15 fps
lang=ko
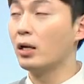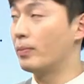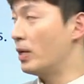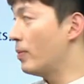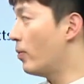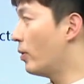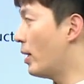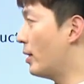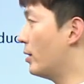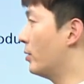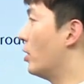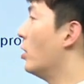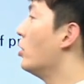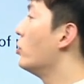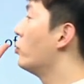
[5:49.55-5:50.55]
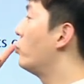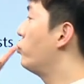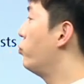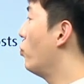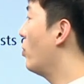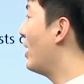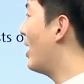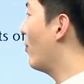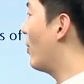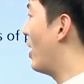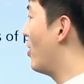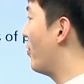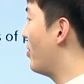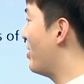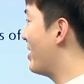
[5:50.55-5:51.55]
이번에는 주어랑
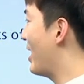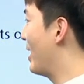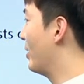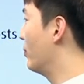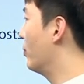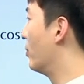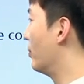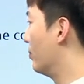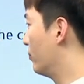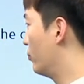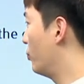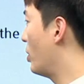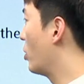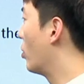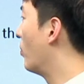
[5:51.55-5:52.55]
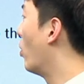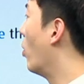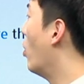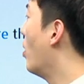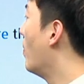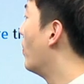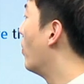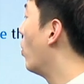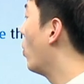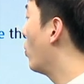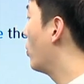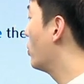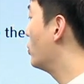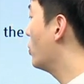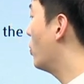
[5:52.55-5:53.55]
관련 있는 게 아니고 중요한 거 뭐
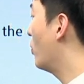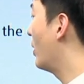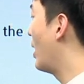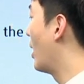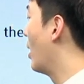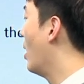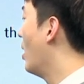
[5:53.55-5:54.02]
목적어랑